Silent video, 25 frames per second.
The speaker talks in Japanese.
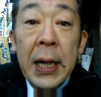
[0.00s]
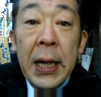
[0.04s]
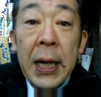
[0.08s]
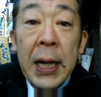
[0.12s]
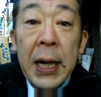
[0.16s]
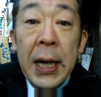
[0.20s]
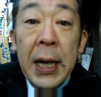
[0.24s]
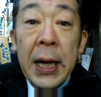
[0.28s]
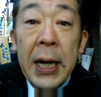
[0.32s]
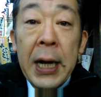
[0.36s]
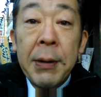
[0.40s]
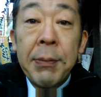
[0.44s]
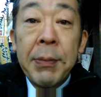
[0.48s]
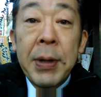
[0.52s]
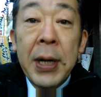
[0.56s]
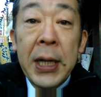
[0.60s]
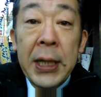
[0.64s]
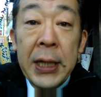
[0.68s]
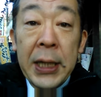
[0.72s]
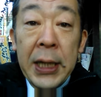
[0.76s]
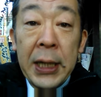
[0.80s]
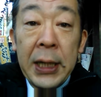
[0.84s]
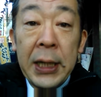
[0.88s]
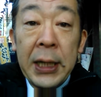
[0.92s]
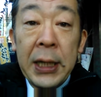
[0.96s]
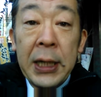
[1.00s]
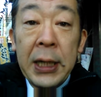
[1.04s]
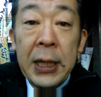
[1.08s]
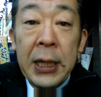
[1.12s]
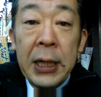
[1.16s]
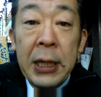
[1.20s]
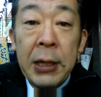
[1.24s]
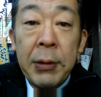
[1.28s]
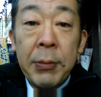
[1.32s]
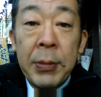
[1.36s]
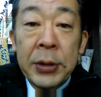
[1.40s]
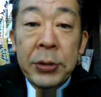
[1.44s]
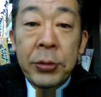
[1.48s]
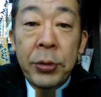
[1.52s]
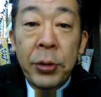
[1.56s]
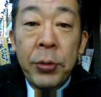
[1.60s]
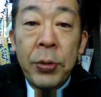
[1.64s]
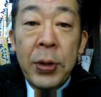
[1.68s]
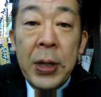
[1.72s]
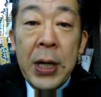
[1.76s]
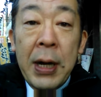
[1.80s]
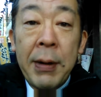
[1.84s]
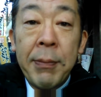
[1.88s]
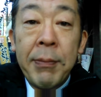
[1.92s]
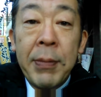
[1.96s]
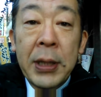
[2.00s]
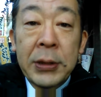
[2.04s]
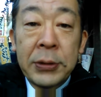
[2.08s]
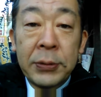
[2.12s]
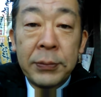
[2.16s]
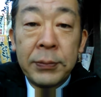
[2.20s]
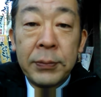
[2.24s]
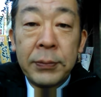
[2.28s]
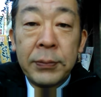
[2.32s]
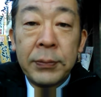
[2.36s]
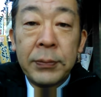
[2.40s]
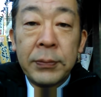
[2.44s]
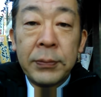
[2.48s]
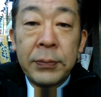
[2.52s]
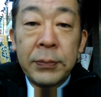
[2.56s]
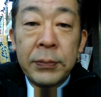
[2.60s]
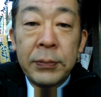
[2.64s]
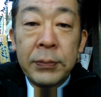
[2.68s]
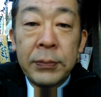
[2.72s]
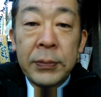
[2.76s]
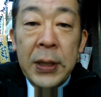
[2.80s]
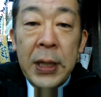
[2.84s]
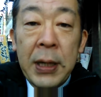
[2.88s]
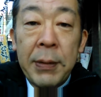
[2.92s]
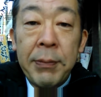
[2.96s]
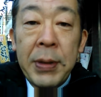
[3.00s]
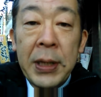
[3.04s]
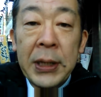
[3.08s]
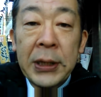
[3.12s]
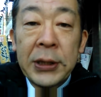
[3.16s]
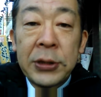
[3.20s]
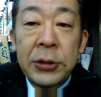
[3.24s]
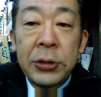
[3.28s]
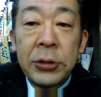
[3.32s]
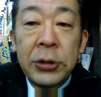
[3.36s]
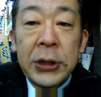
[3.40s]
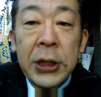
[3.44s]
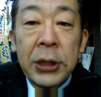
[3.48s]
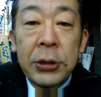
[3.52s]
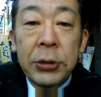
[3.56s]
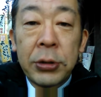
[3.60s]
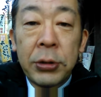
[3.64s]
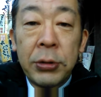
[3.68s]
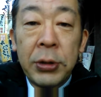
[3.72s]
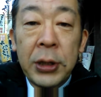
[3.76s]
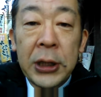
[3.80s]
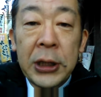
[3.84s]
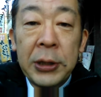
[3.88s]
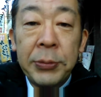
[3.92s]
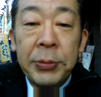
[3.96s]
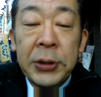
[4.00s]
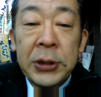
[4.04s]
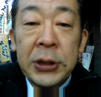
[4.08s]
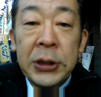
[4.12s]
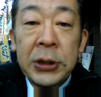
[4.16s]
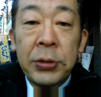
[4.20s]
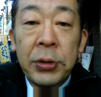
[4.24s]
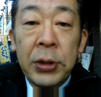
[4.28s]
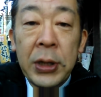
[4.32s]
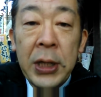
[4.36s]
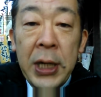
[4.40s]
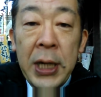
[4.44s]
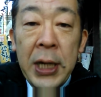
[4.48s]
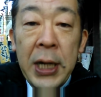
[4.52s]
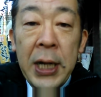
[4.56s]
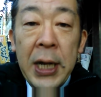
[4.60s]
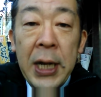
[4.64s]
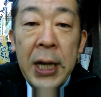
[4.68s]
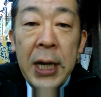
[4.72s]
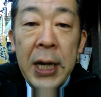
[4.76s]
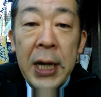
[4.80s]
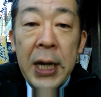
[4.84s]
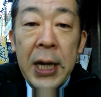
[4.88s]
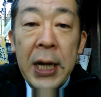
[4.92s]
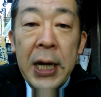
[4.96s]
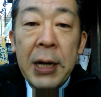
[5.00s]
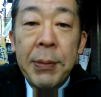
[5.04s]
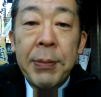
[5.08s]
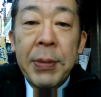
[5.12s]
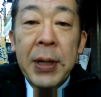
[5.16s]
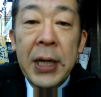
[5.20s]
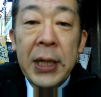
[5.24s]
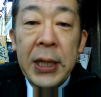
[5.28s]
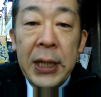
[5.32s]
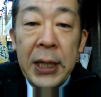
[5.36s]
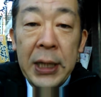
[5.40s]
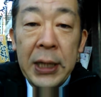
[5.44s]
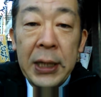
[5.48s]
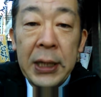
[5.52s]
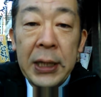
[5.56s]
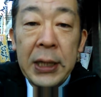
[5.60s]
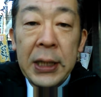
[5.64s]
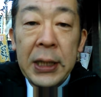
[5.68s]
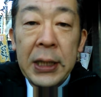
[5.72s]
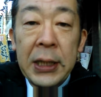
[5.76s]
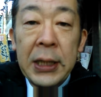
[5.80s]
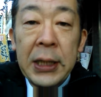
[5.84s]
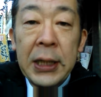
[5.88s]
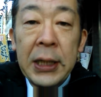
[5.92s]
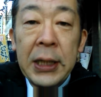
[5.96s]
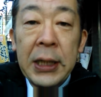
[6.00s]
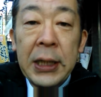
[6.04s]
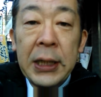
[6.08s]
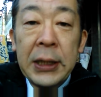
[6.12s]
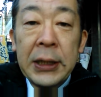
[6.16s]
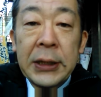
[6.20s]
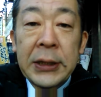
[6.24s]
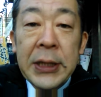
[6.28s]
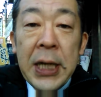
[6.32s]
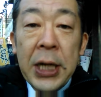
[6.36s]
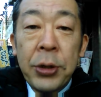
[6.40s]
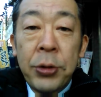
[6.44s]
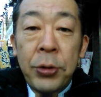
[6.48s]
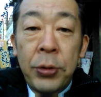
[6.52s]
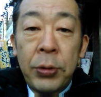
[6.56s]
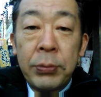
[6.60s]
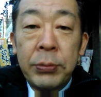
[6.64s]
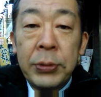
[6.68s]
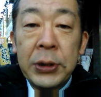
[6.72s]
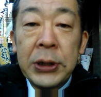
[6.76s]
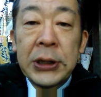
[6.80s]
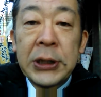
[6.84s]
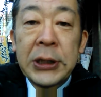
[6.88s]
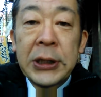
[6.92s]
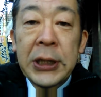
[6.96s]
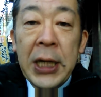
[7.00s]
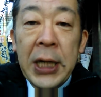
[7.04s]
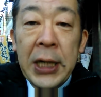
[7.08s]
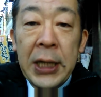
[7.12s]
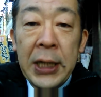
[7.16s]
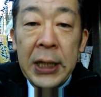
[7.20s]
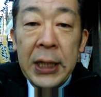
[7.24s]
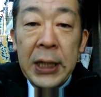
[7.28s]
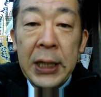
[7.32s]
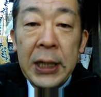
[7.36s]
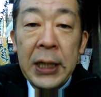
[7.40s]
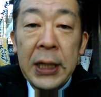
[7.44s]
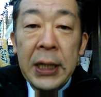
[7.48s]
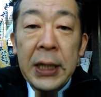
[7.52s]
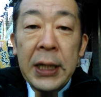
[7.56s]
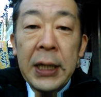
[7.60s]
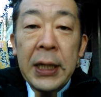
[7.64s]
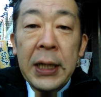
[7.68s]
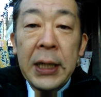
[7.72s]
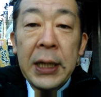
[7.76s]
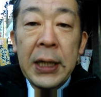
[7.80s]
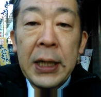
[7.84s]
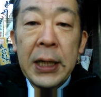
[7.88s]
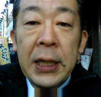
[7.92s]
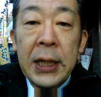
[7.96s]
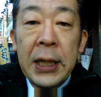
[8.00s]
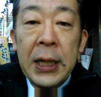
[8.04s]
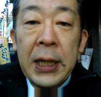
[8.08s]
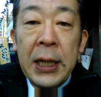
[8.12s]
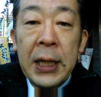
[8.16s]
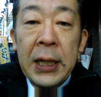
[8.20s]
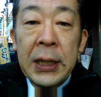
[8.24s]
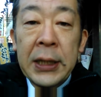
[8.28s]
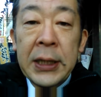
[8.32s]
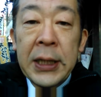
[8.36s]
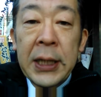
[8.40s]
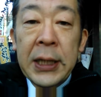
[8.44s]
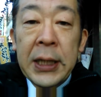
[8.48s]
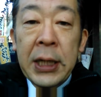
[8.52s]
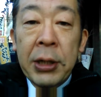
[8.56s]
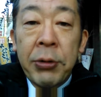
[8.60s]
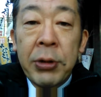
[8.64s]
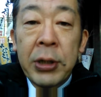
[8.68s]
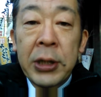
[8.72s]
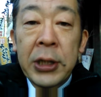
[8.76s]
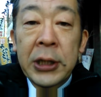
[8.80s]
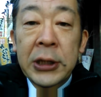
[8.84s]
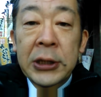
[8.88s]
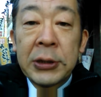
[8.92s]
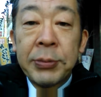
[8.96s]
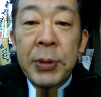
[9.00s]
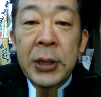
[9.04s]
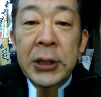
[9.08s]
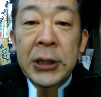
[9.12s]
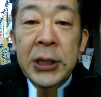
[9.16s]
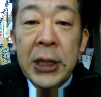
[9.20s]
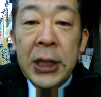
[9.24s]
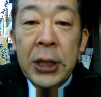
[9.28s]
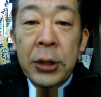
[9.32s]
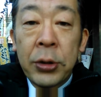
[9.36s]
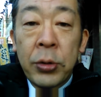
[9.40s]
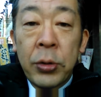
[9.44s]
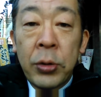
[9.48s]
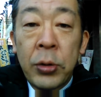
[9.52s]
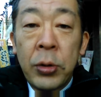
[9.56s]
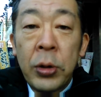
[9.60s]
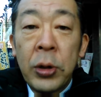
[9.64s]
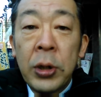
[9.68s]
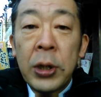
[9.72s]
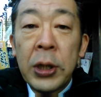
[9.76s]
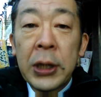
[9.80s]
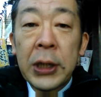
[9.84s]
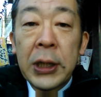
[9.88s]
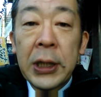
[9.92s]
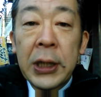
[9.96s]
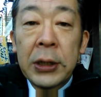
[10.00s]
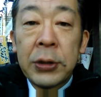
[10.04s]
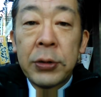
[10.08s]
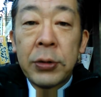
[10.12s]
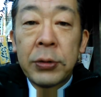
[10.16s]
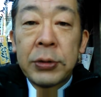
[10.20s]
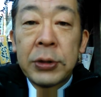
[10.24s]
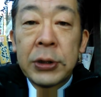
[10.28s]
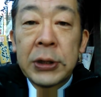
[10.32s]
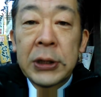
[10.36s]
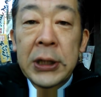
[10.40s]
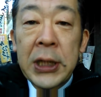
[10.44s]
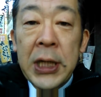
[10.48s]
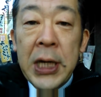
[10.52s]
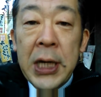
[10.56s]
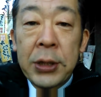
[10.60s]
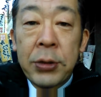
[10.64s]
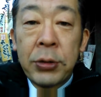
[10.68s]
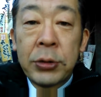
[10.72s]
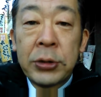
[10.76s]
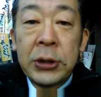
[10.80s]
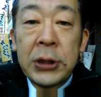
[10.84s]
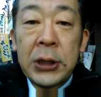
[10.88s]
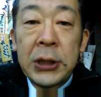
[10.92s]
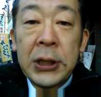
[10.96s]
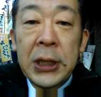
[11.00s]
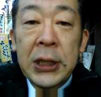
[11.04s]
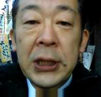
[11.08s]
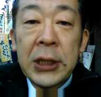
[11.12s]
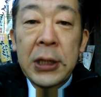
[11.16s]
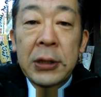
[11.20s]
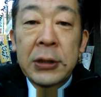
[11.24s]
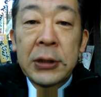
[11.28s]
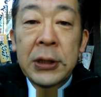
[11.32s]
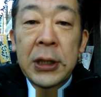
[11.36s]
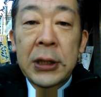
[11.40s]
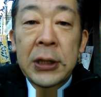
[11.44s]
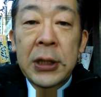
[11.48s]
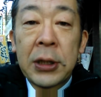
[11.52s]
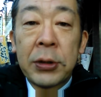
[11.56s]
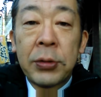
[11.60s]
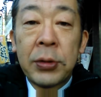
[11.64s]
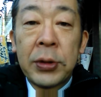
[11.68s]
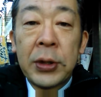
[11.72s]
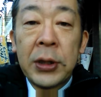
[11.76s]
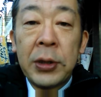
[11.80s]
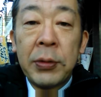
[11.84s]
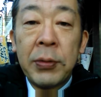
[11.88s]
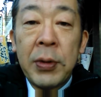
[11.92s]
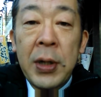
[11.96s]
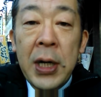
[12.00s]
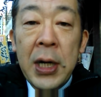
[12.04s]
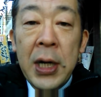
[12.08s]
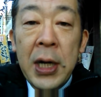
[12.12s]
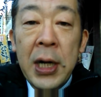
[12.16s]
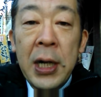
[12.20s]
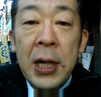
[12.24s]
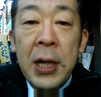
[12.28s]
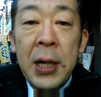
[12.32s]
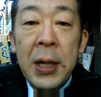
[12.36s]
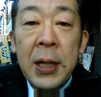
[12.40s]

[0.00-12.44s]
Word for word: えー、頑張らない。まあ、それを頑張る。頑張り続けるというのは厳しいので、え頑張る。で最後、無理しない。えー、前回お話ししましたけど、継続して土地でできなくなった時には、